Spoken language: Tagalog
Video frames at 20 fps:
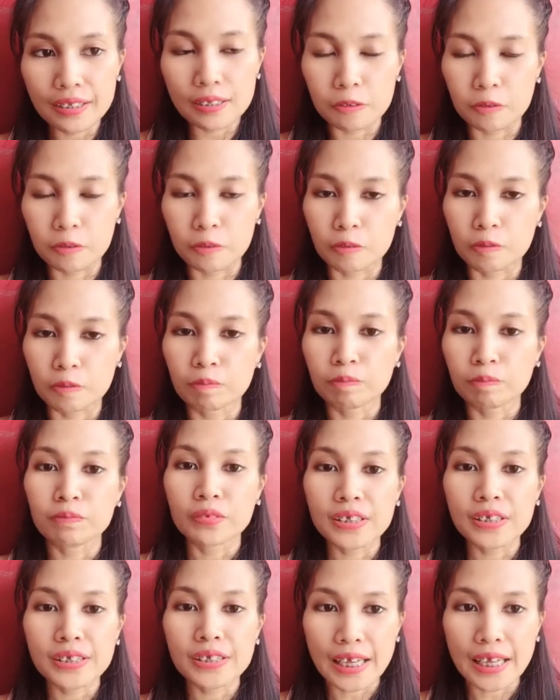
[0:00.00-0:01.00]
So,
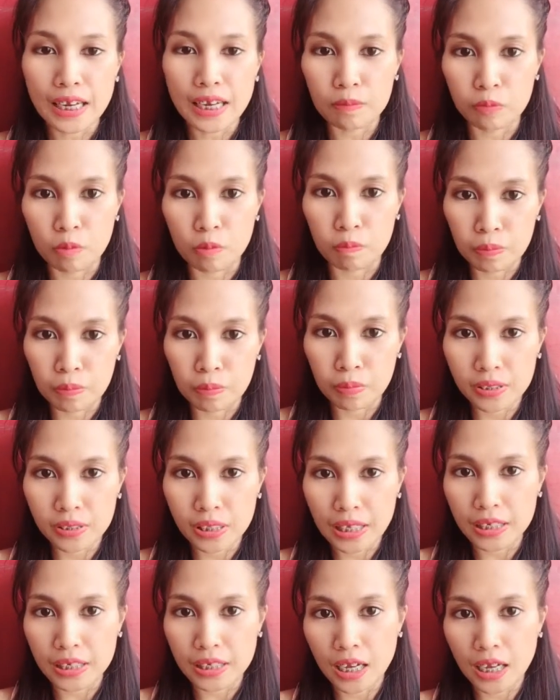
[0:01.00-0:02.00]
sana po
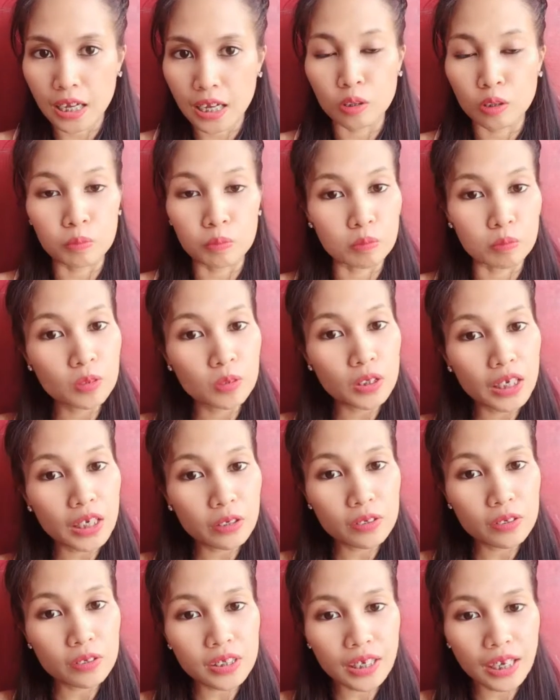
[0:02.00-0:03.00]
pagpasensyahan niyo po muna
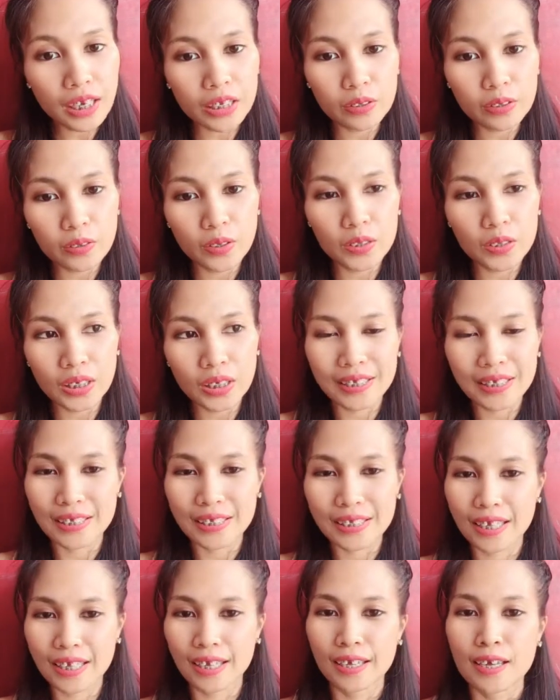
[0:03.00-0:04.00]
yun sa ngayon
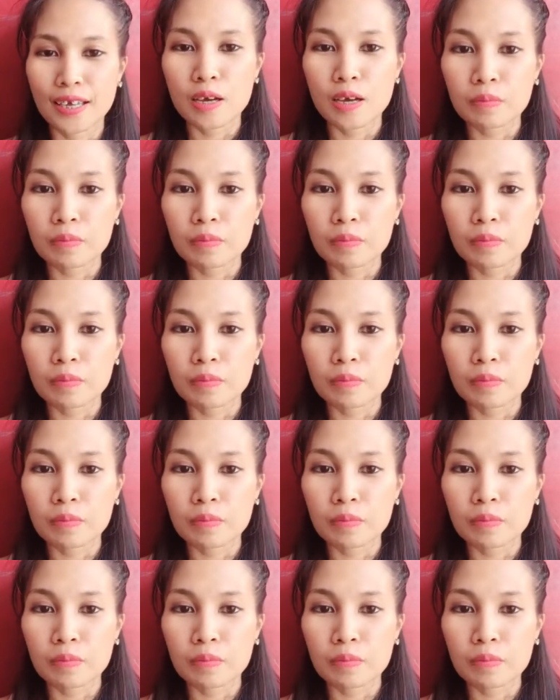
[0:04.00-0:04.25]
kasi